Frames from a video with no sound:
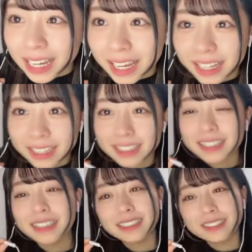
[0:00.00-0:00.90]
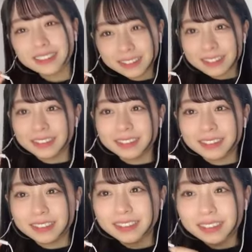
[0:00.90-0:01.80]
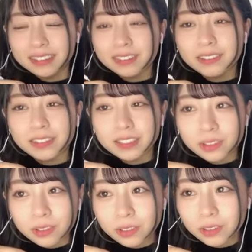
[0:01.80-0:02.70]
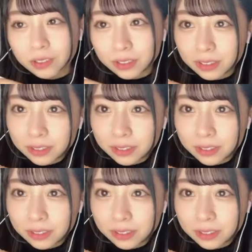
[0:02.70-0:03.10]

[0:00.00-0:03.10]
ねちょっとこれ撮ろ